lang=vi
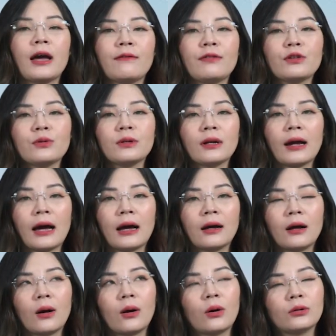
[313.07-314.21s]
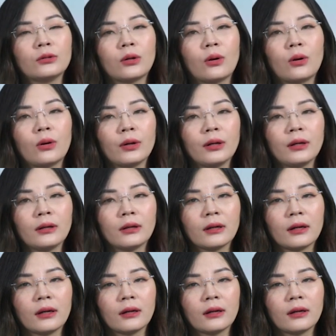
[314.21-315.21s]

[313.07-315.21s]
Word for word: Ví dụ như là ôi rồi